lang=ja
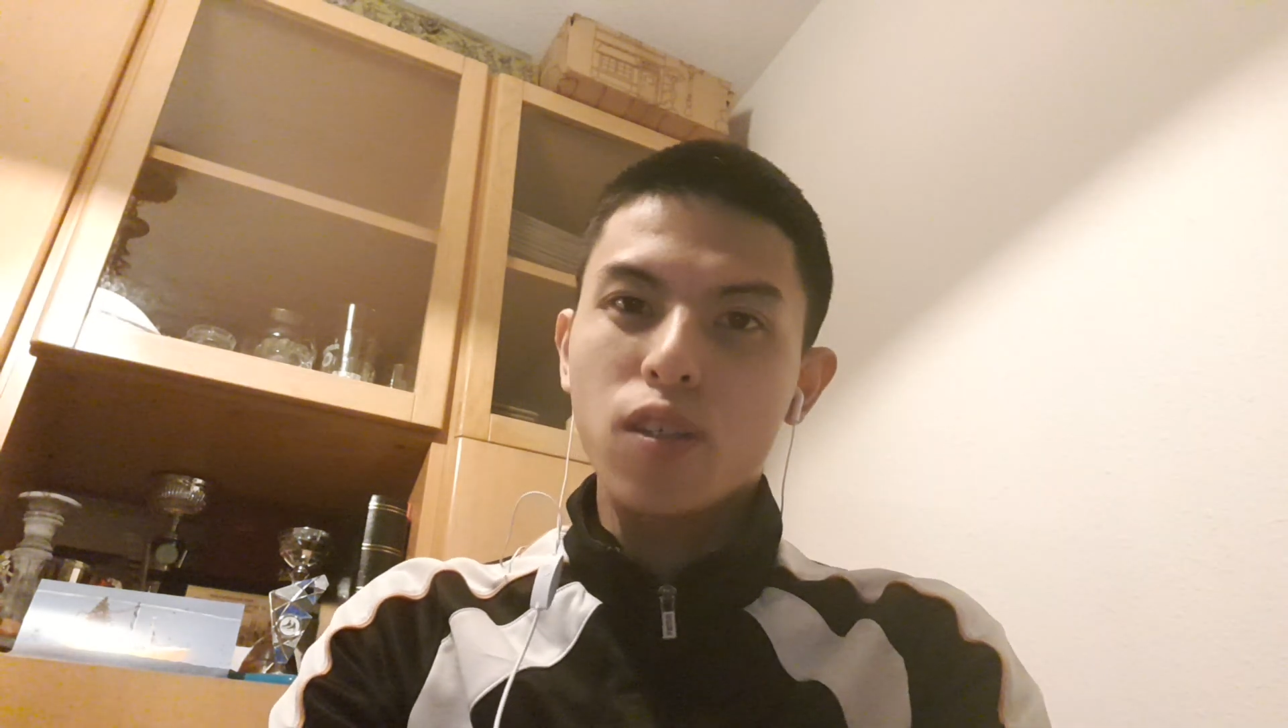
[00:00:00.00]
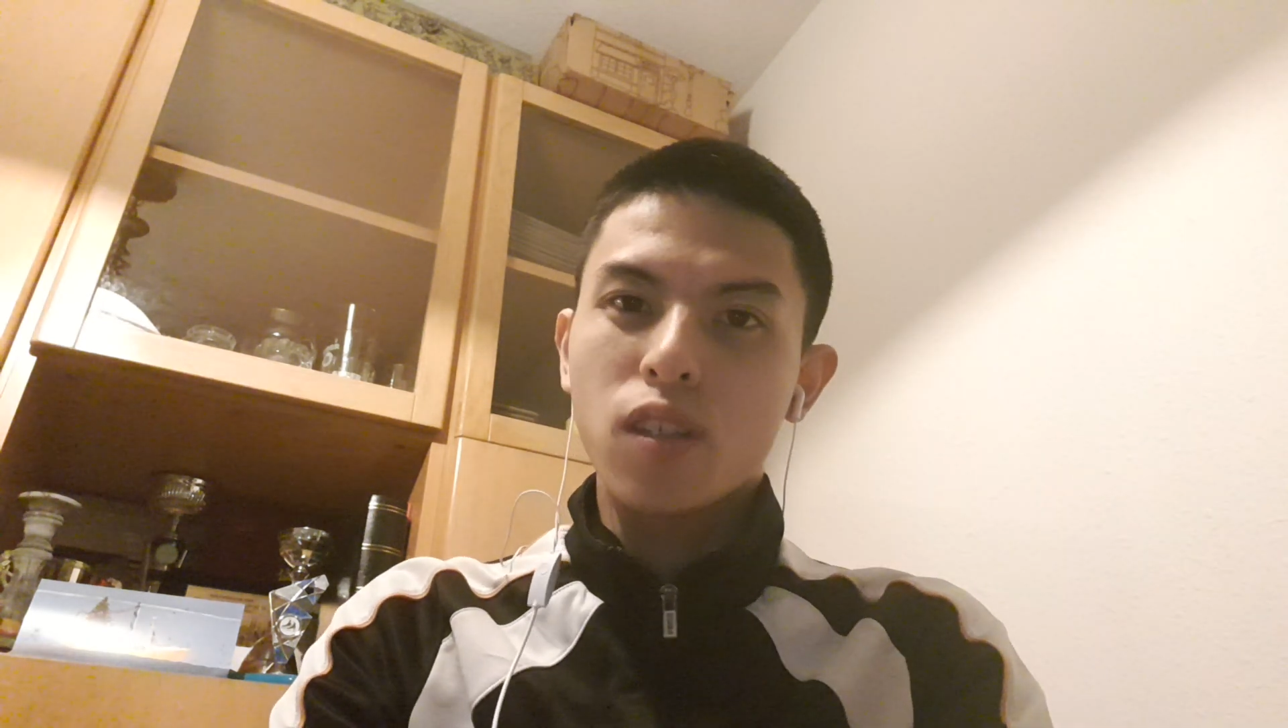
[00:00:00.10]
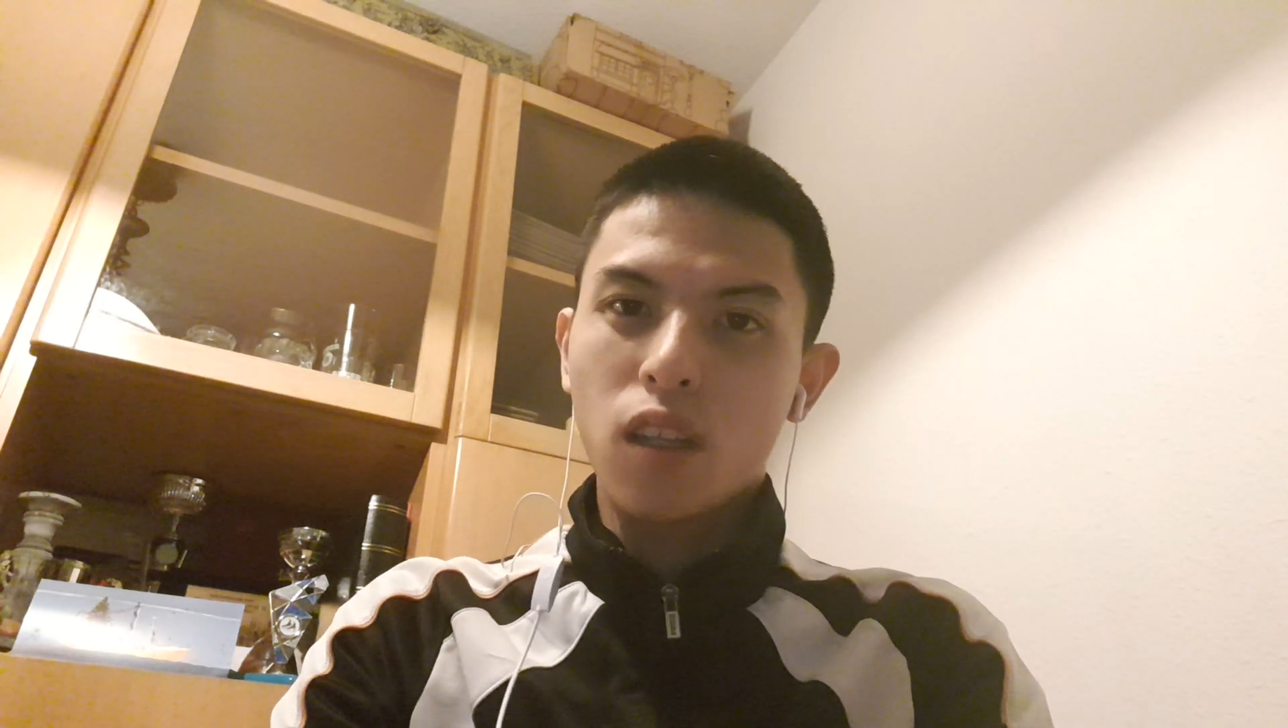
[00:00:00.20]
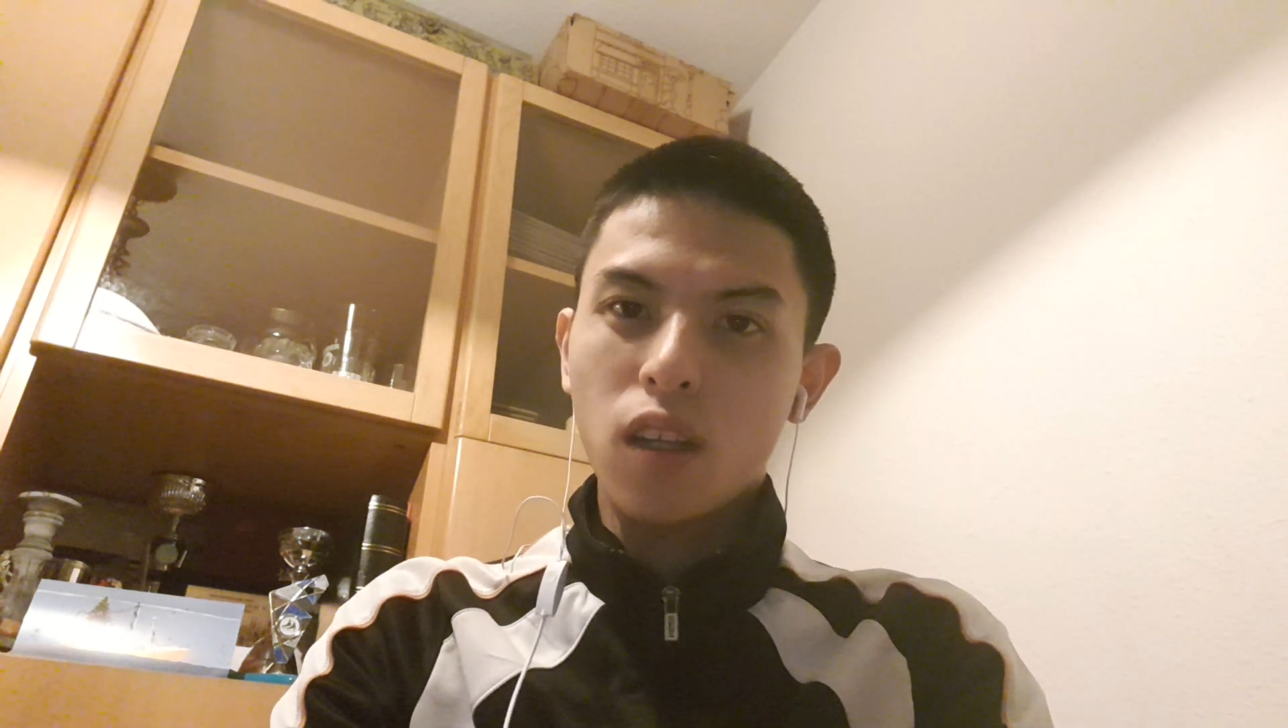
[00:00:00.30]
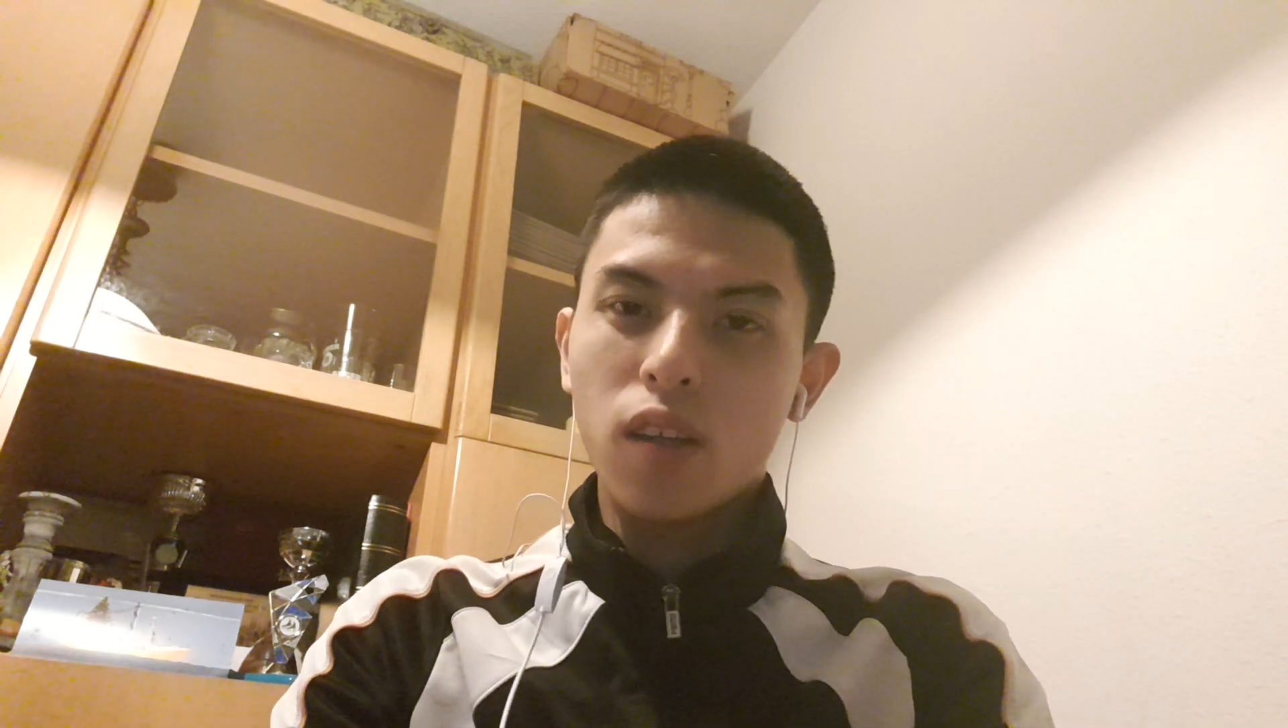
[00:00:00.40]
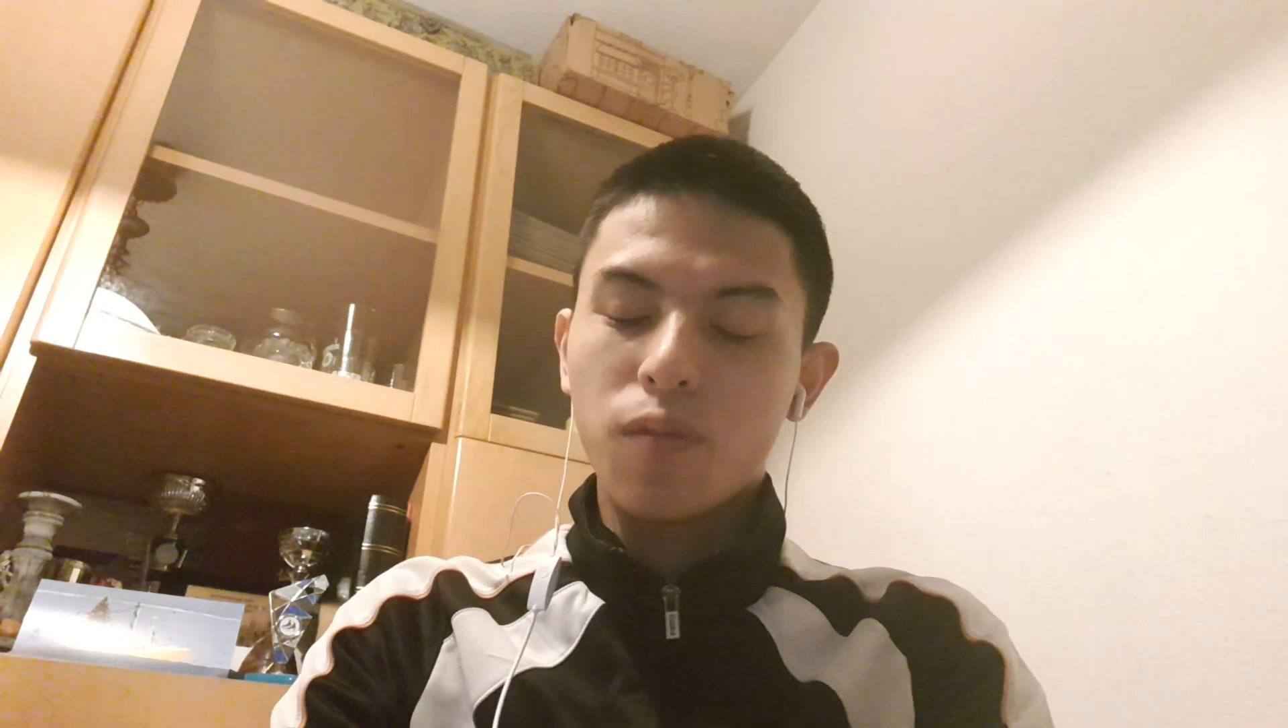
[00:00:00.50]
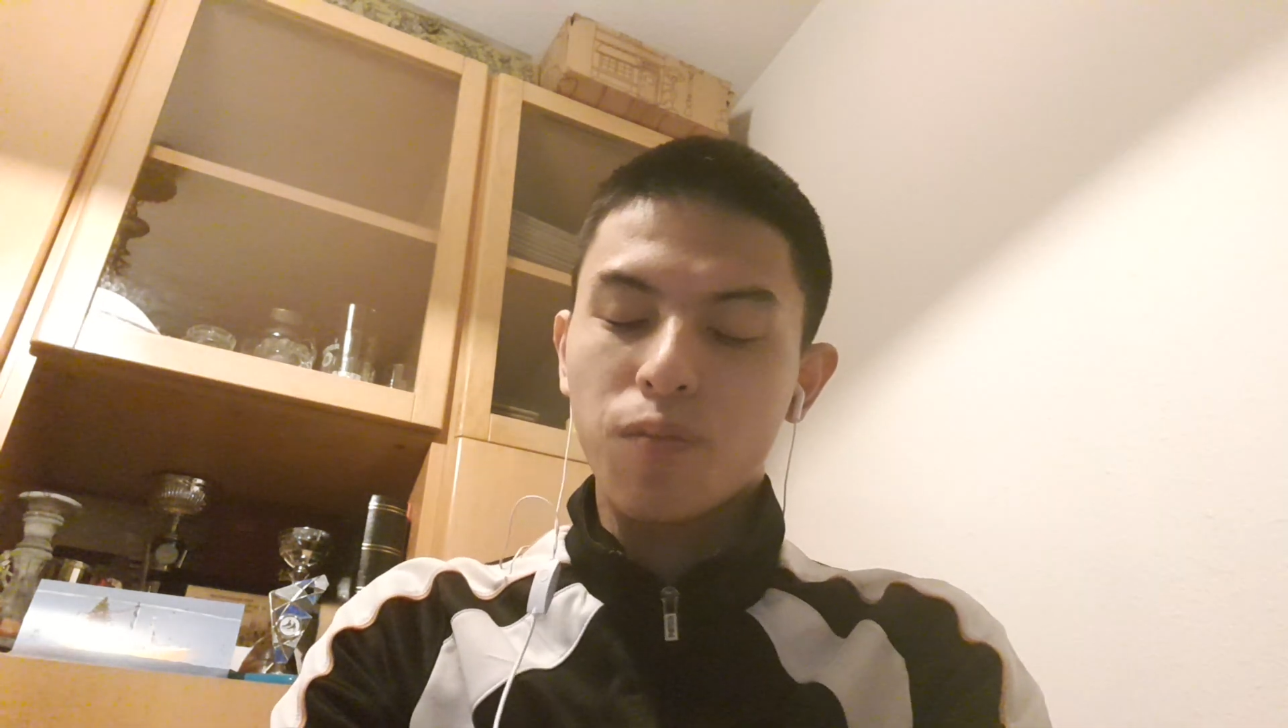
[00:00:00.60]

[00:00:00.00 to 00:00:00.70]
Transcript: ましたね